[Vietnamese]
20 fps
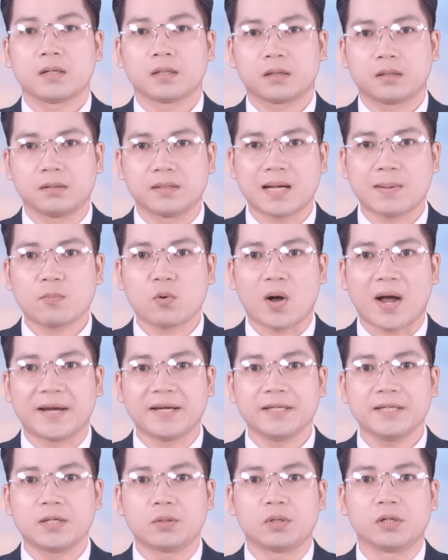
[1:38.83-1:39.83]
Từ năm
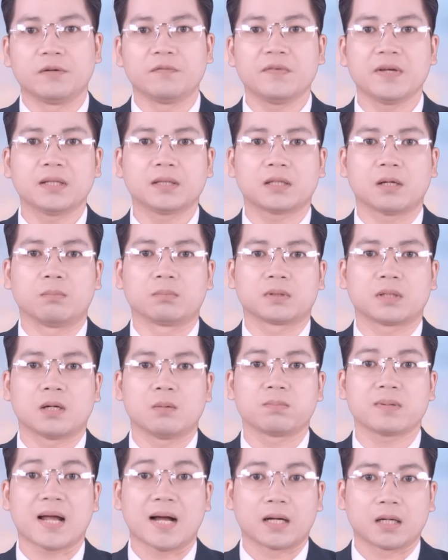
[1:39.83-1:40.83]
ngoái, nhiều ứng viên Tổng
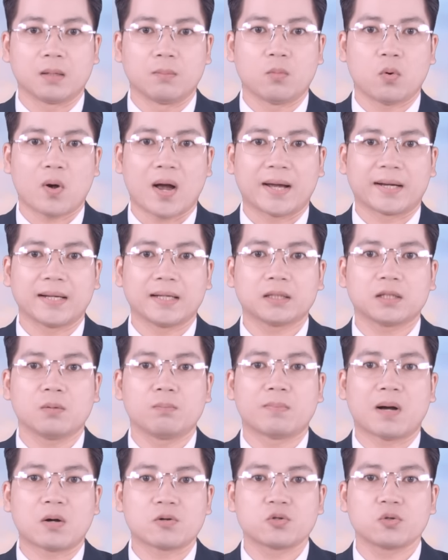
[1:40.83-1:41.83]
thống Đảng Cộng Hòa đã
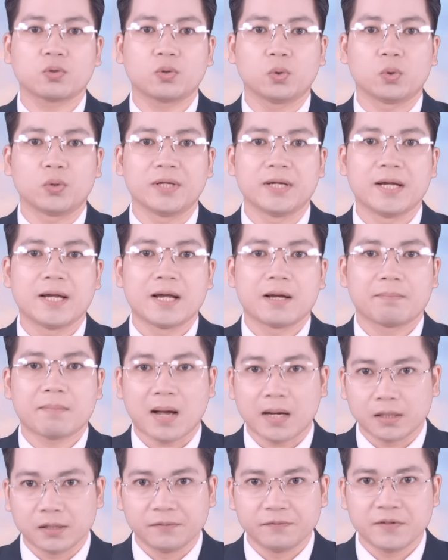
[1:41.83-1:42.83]
thông báo rút lui.
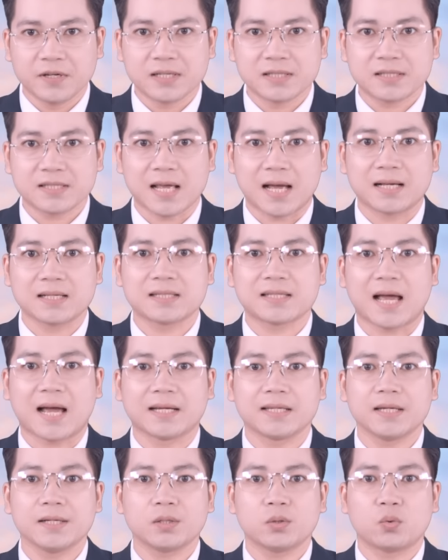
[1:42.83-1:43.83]
Ba ứng viên sáng
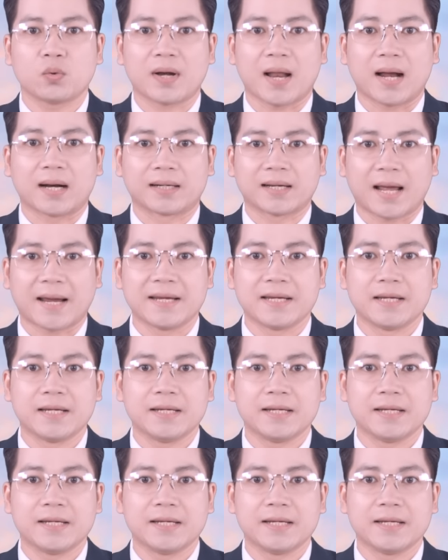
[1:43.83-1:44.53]
giá nhất của đảng này